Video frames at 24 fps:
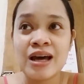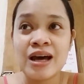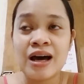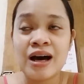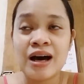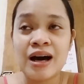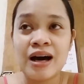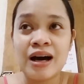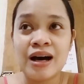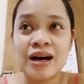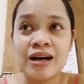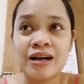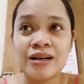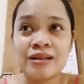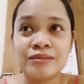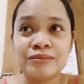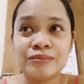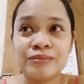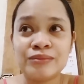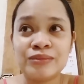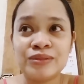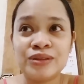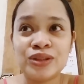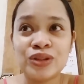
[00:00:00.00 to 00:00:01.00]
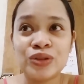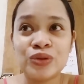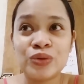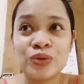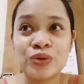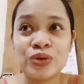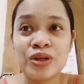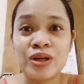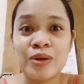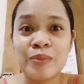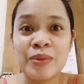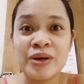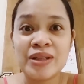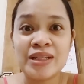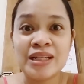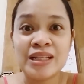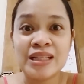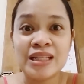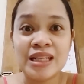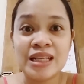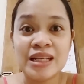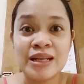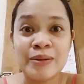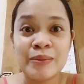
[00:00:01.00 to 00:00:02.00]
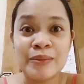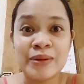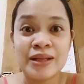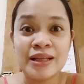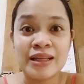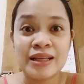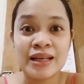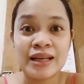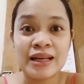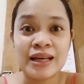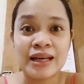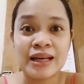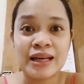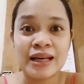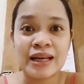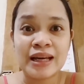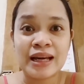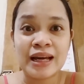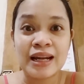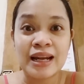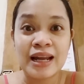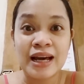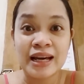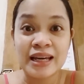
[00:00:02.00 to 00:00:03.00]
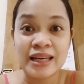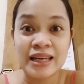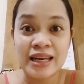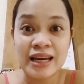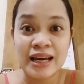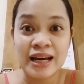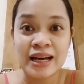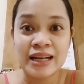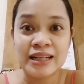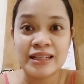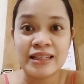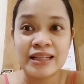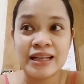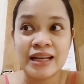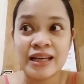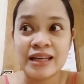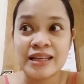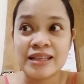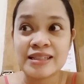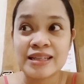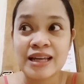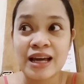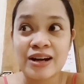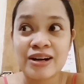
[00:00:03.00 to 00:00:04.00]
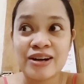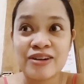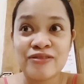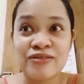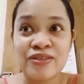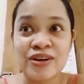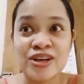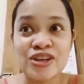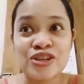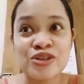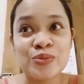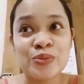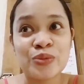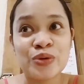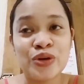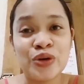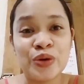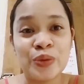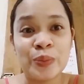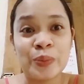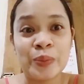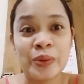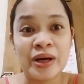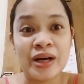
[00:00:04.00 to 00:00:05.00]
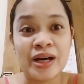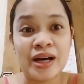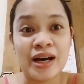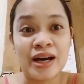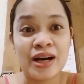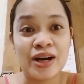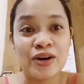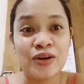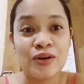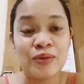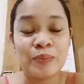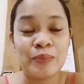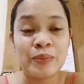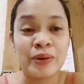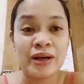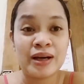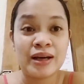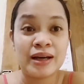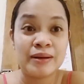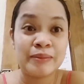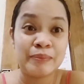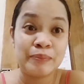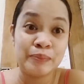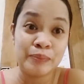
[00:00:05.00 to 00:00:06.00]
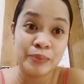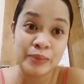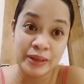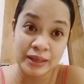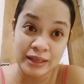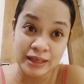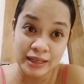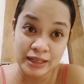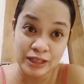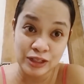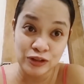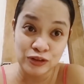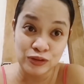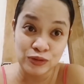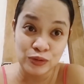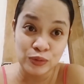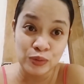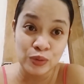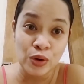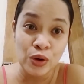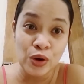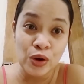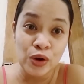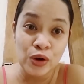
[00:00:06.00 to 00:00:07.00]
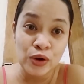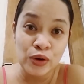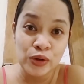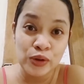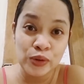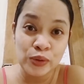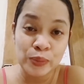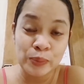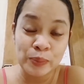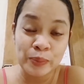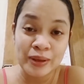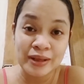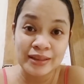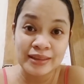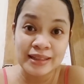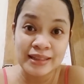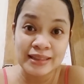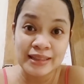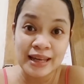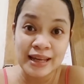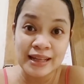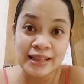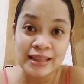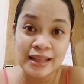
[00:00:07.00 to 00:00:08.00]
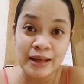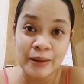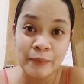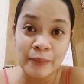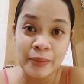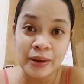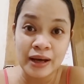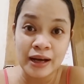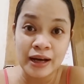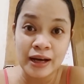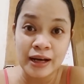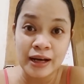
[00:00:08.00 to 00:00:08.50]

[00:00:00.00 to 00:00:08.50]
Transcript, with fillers: um, siguro naman hindi naman kalakihan na isacrifice mo yung pagkakag pag, pag, you know, yung pagtitake ng mga